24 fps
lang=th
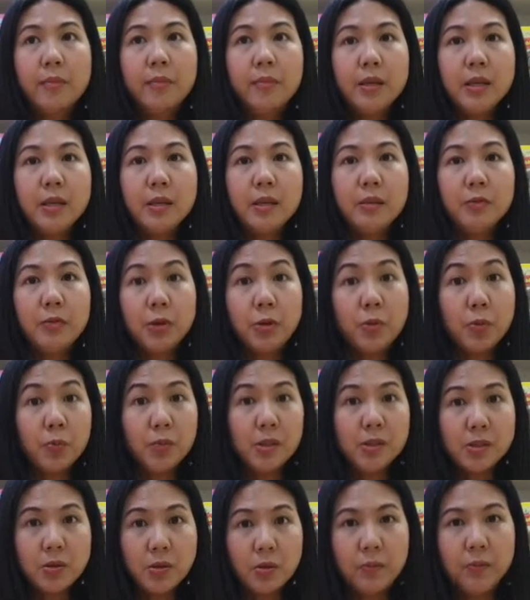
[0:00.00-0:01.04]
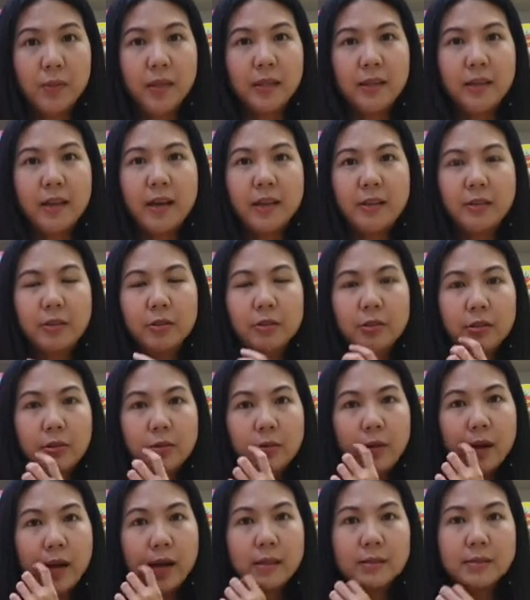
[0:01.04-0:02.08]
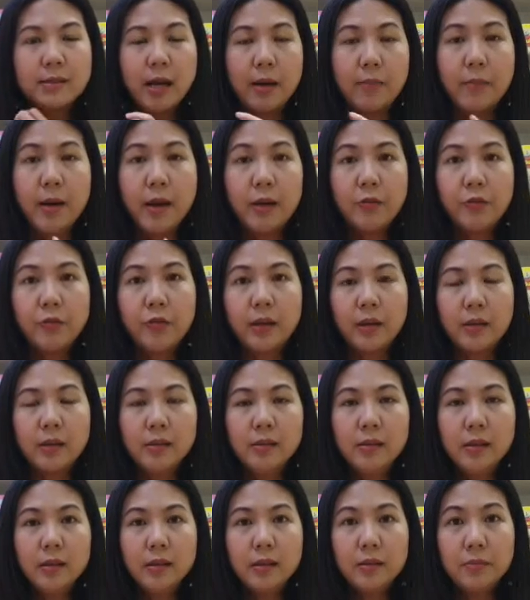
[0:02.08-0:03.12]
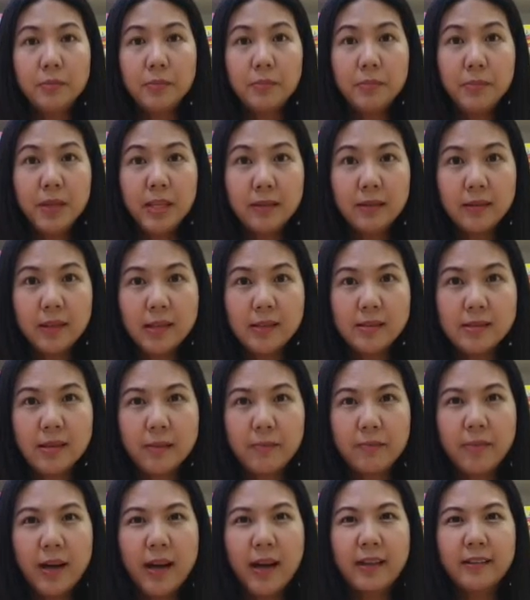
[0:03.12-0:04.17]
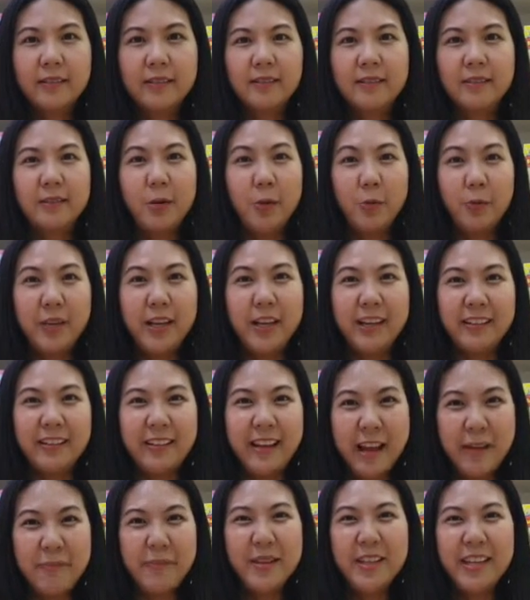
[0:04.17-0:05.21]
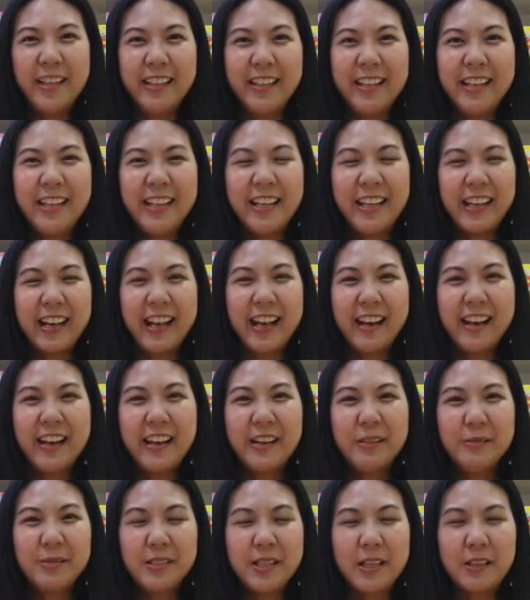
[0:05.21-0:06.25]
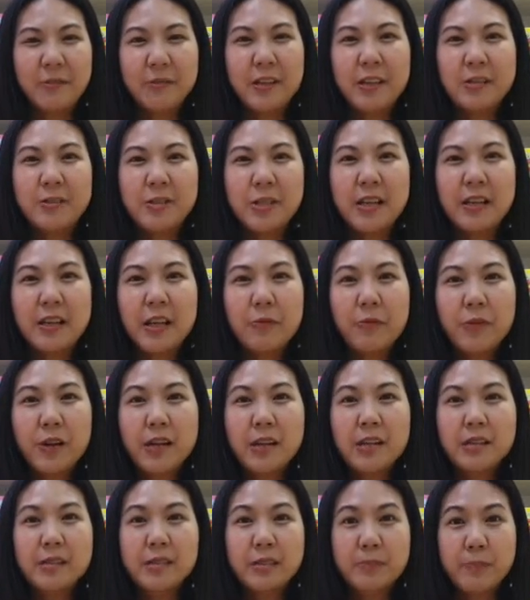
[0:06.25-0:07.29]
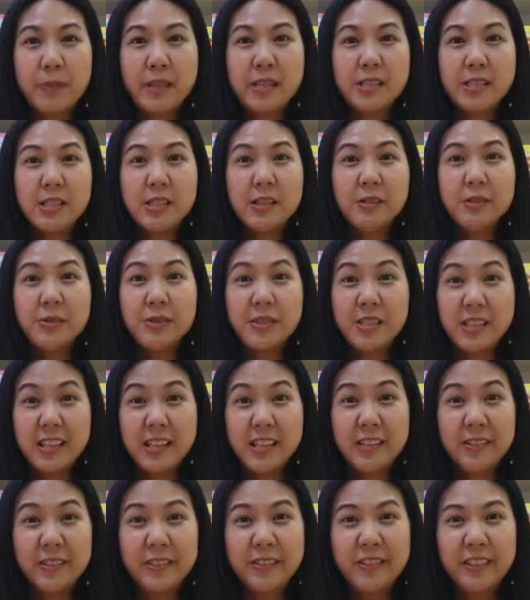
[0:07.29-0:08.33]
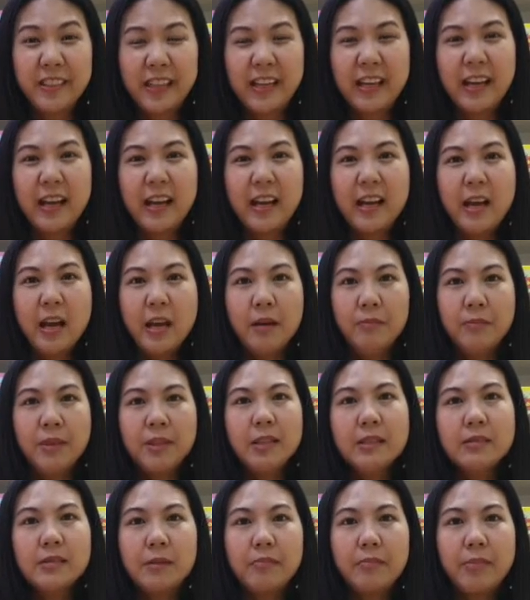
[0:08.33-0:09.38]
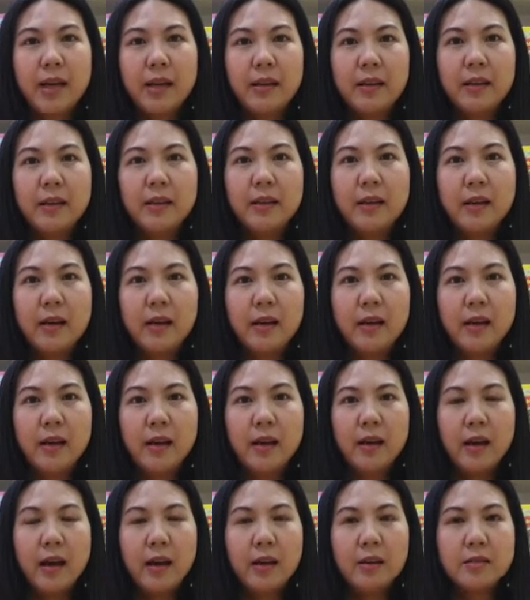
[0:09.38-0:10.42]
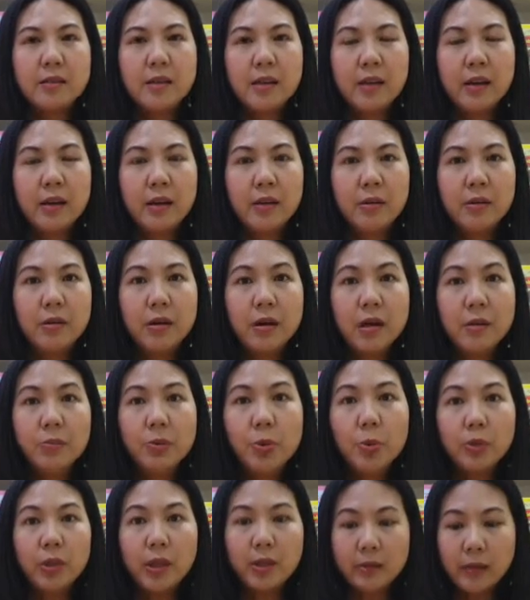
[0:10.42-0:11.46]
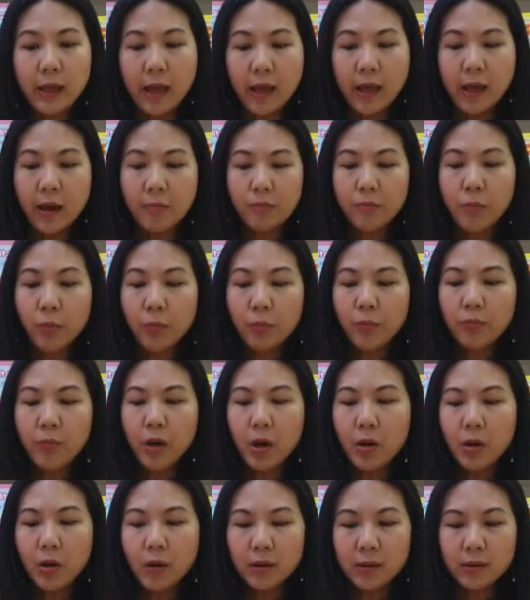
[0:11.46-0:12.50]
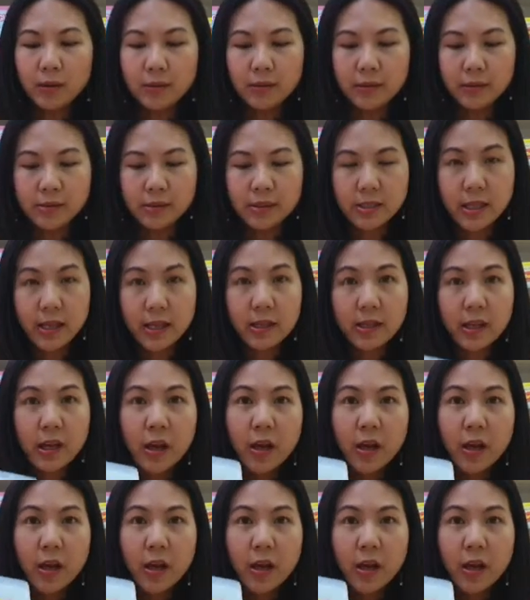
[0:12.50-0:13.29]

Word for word: มีวัตถุประสงค์เหมือนกัน ก็คือว่าสามารถฝึกเรื่องมิติสัมพันธ์ของเด็กได้เป็นอย่างดีเลยค่ะสังกตจะใช้คำว่า s p e c i a l skill นะคะ มิติสัมพันธ์นี่เนี่ยอาจจะเริ่มดูตั้งแต่มุมมองเลย เช่น